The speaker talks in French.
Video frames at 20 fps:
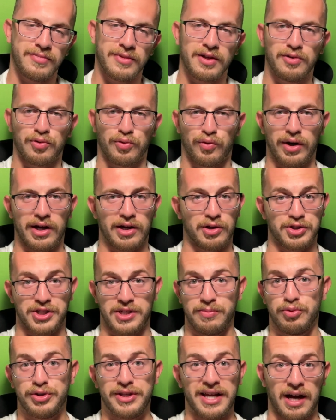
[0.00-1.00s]
Donc voilà, quand je
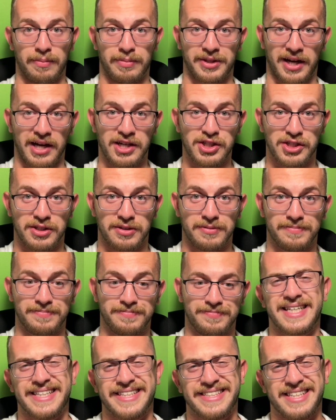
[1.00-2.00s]
débutais l'arbitrage,
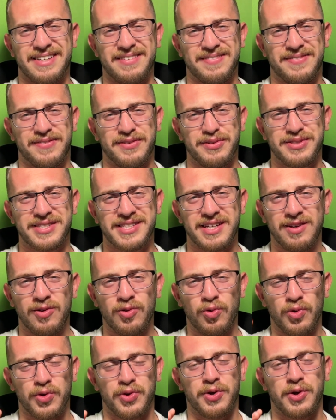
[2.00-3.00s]
ça faisait
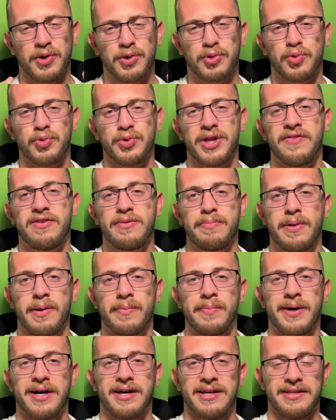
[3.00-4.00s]
longtemps qu'on n'avait pas
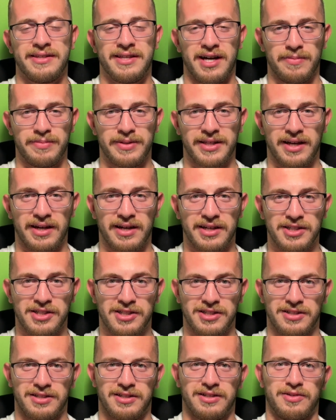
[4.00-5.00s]
parlé d'arbitrage.